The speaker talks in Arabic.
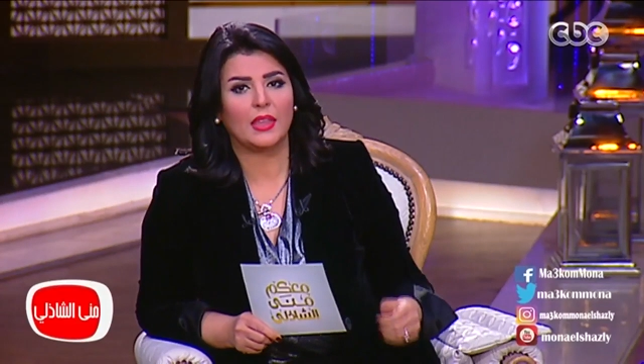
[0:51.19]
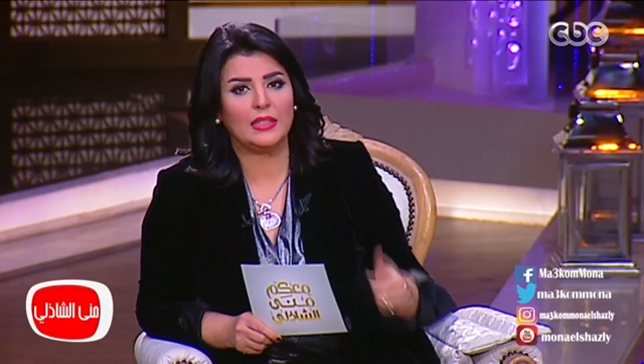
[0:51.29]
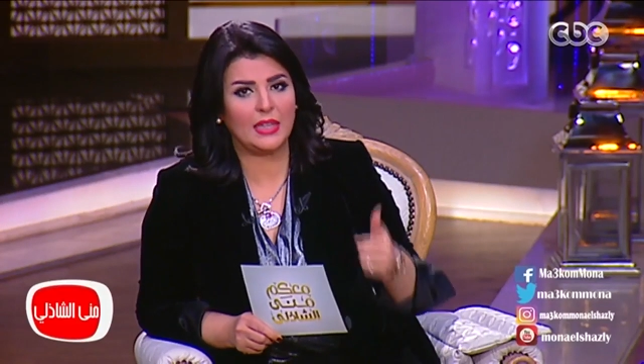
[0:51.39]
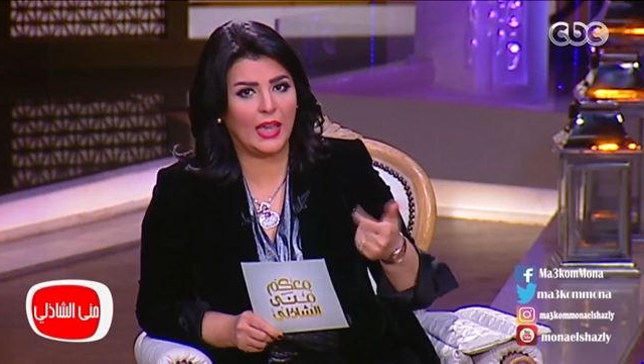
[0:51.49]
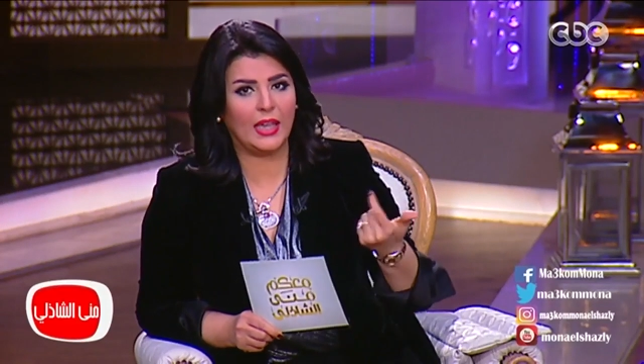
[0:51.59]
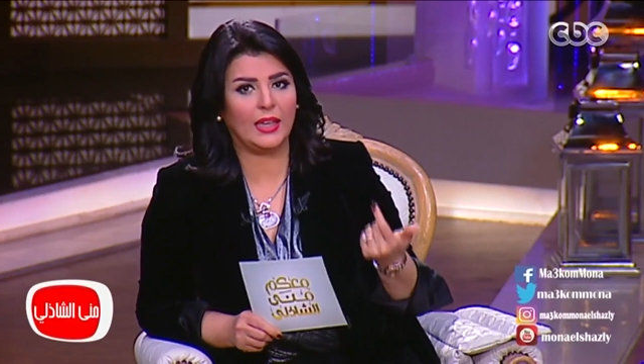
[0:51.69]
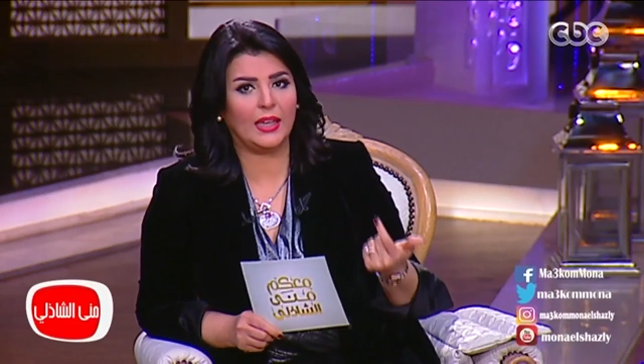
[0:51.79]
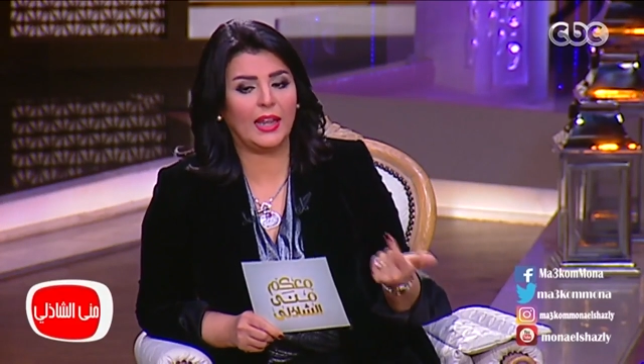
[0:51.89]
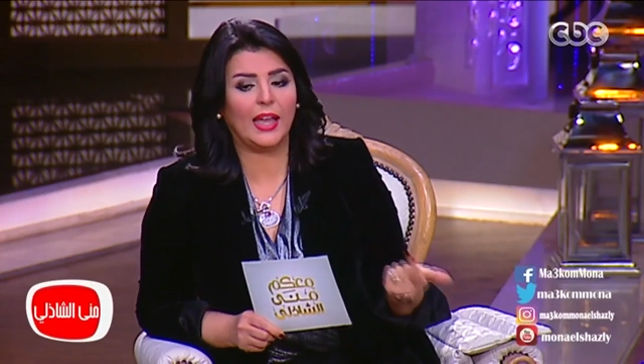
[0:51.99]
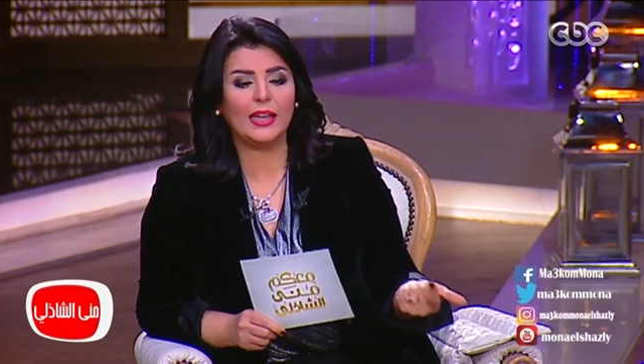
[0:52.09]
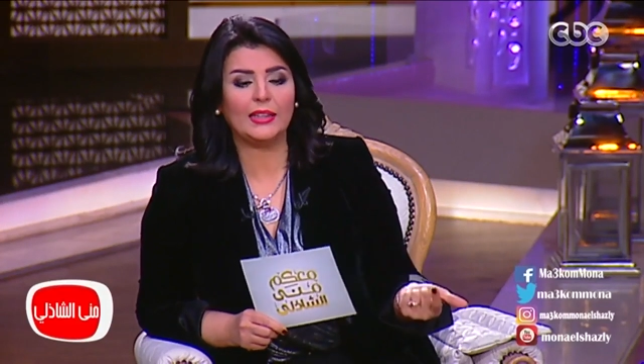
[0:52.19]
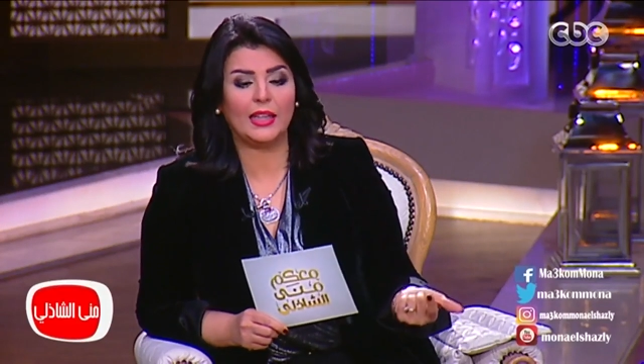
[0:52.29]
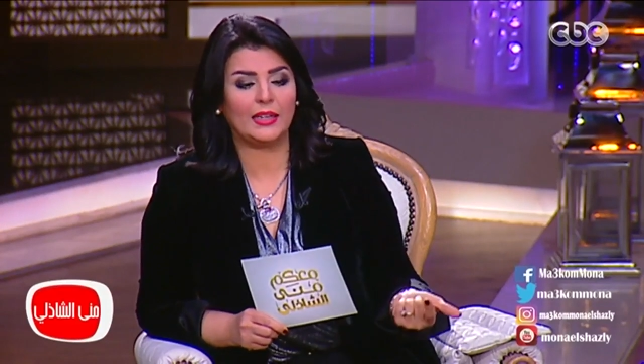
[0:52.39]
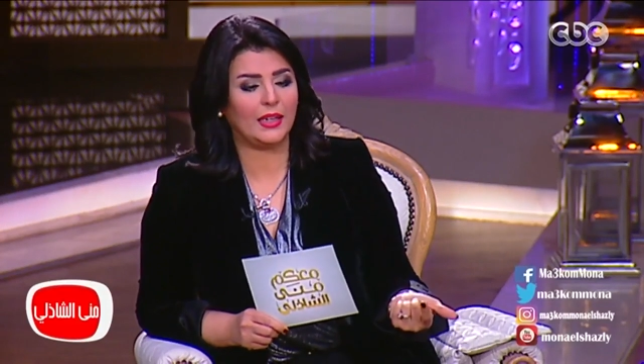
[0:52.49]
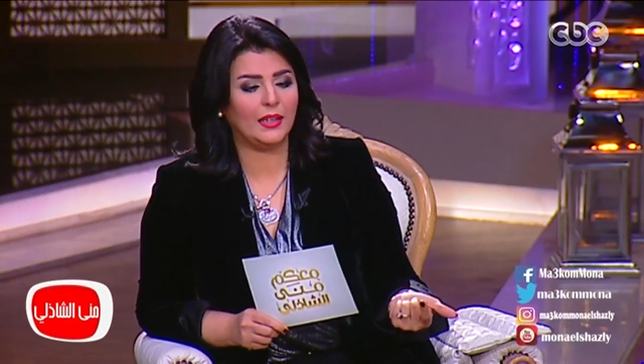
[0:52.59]
دي حاجه الحاجه
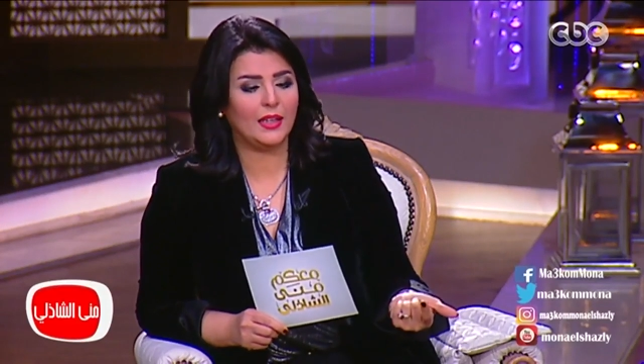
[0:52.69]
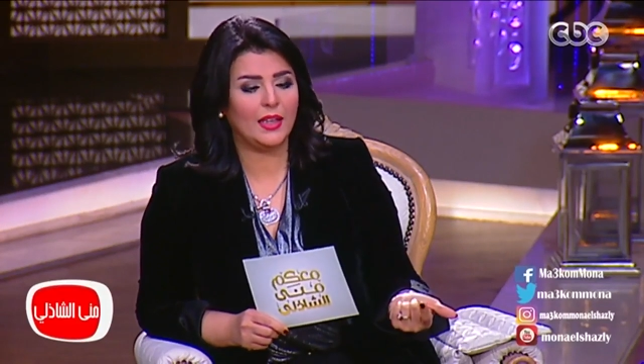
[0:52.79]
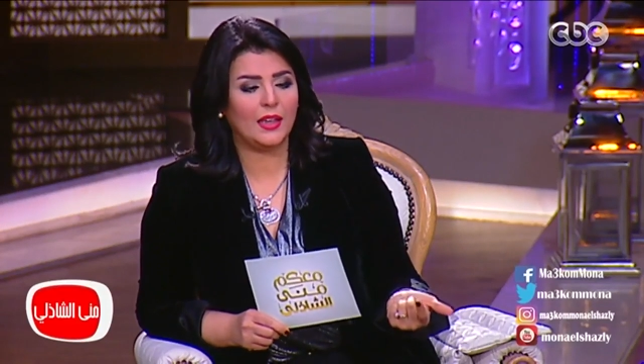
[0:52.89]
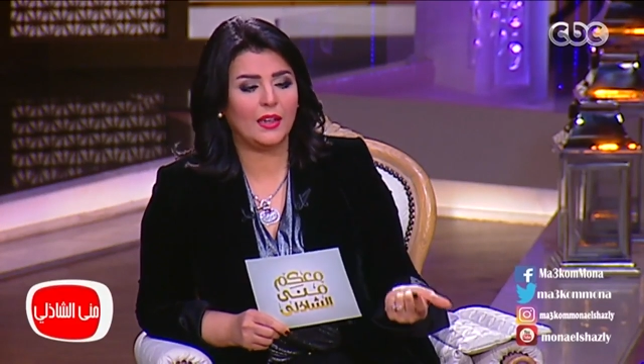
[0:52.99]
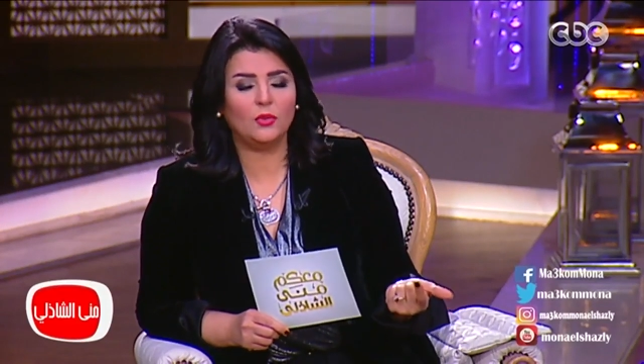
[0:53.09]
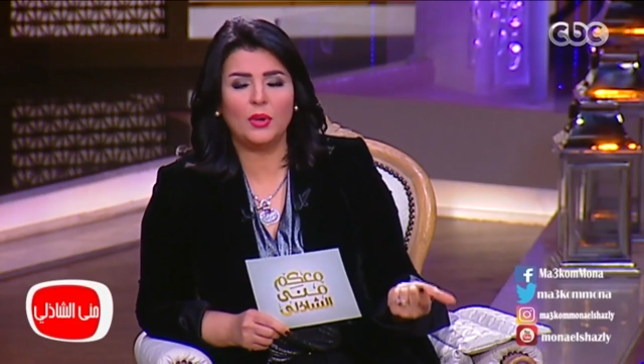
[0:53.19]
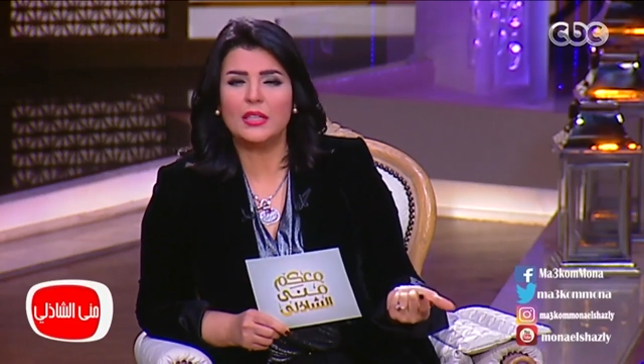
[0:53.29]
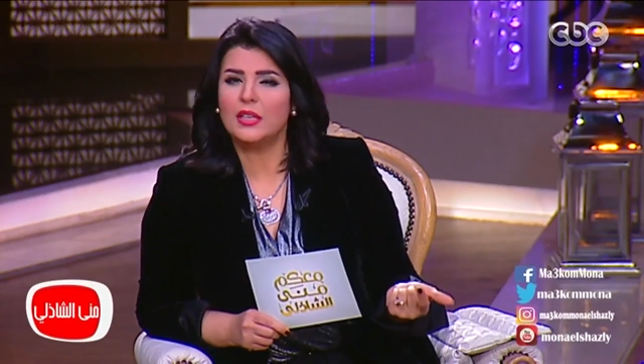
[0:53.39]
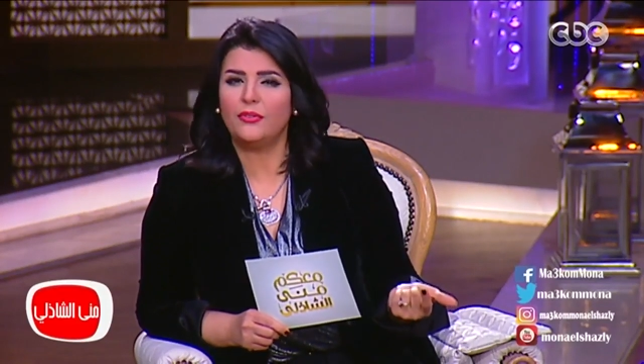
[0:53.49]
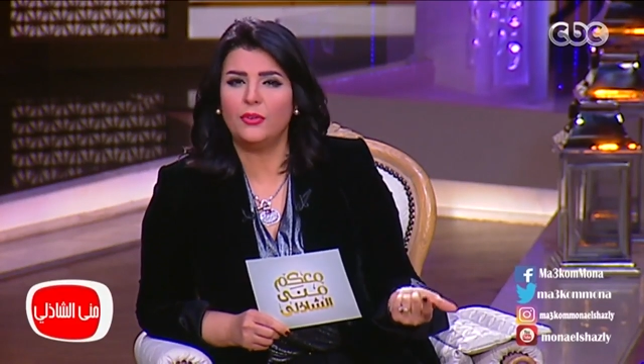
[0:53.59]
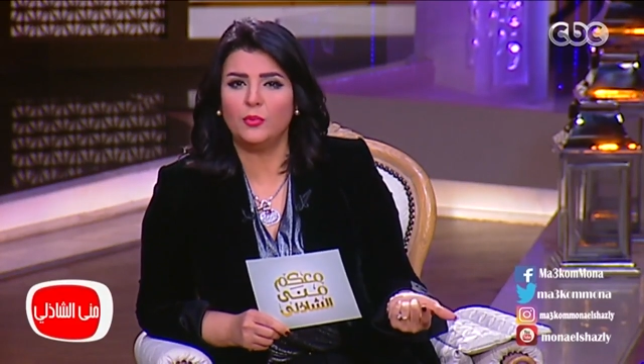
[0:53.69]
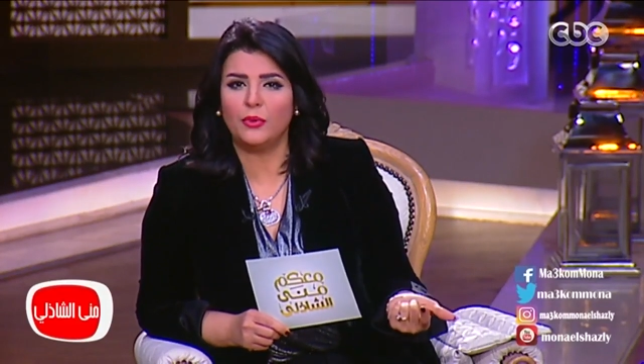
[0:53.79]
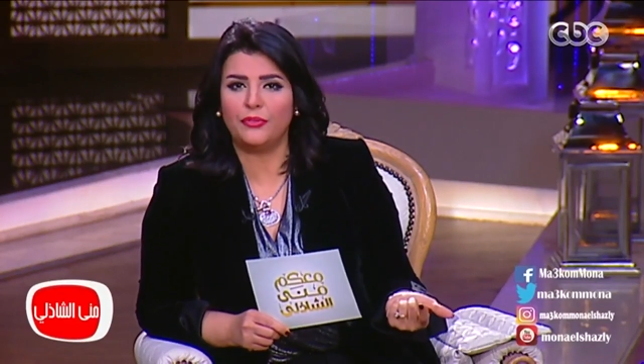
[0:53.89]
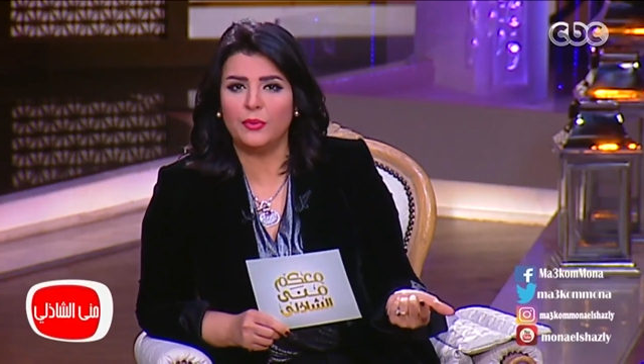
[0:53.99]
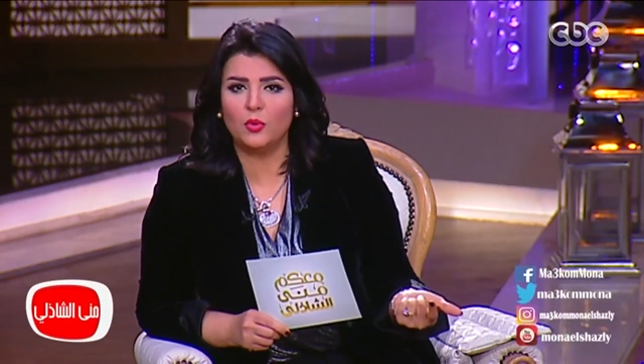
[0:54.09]
الثانيه انه نازل
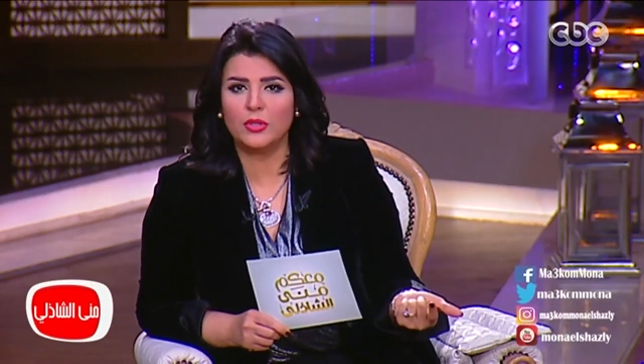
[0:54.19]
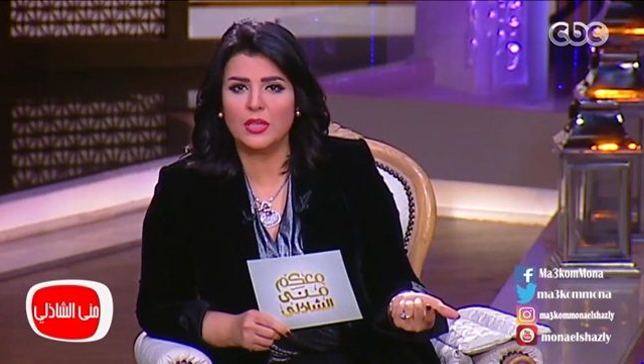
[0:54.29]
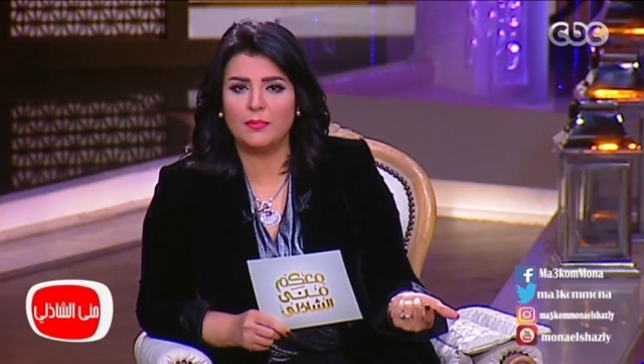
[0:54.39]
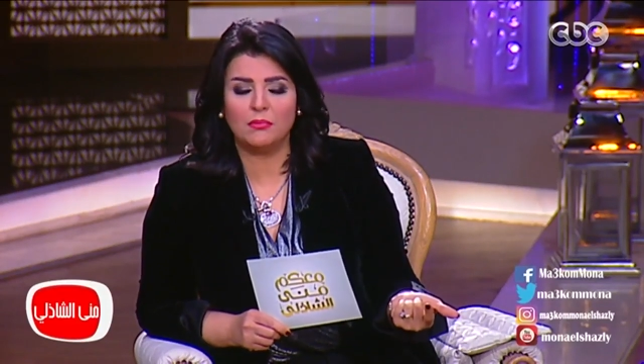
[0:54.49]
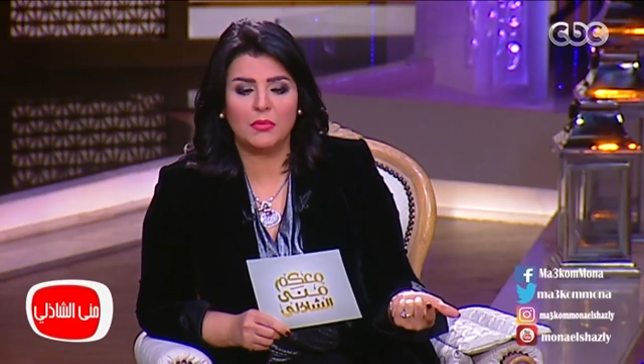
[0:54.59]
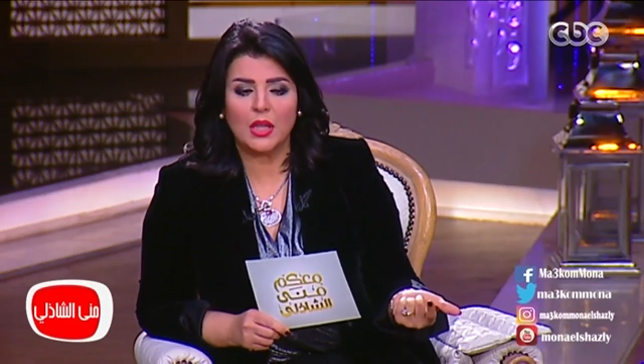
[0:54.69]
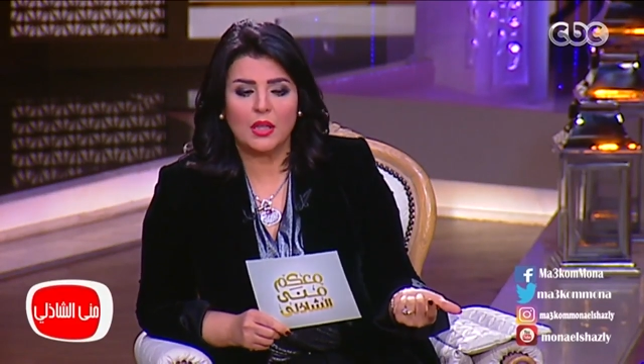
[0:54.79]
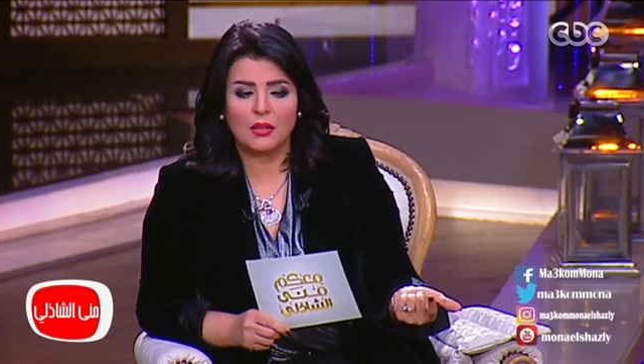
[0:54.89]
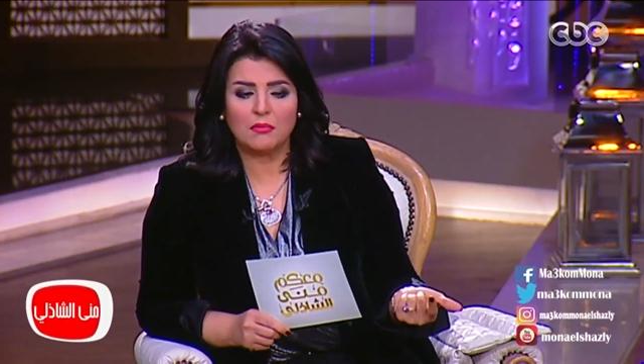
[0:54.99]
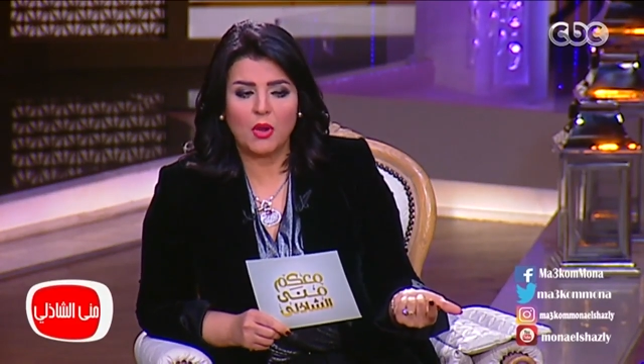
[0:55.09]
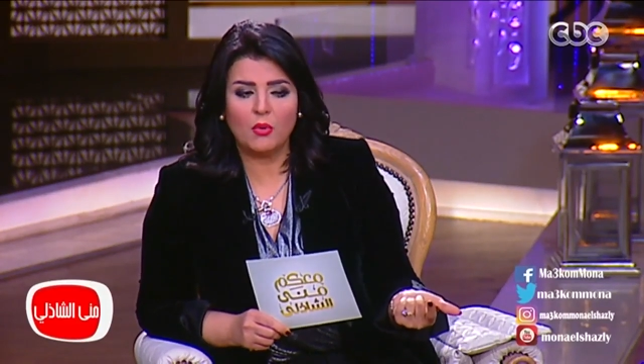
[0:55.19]
في موسم ما